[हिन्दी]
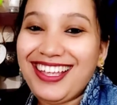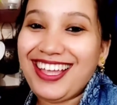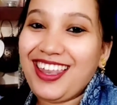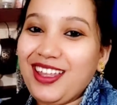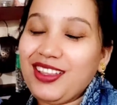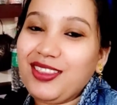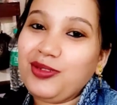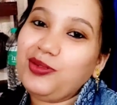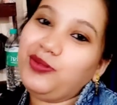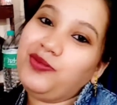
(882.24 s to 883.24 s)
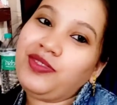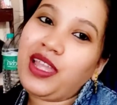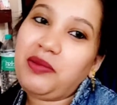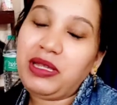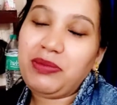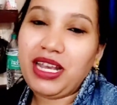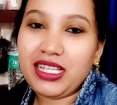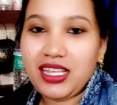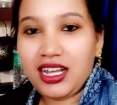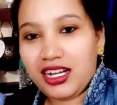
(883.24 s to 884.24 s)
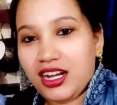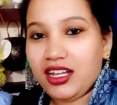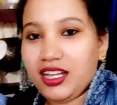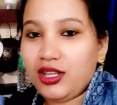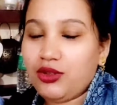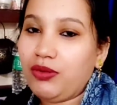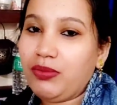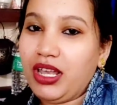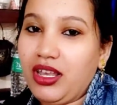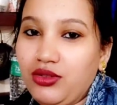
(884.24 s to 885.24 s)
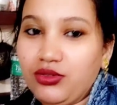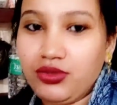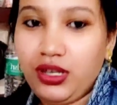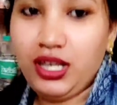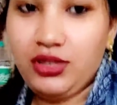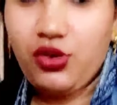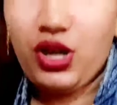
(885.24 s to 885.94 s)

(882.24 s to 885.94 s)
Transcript: ये कह रहे हैं तो अभी ये पहन के चल अगर ठंड लगेगी तो वहाँ पहन लियो जो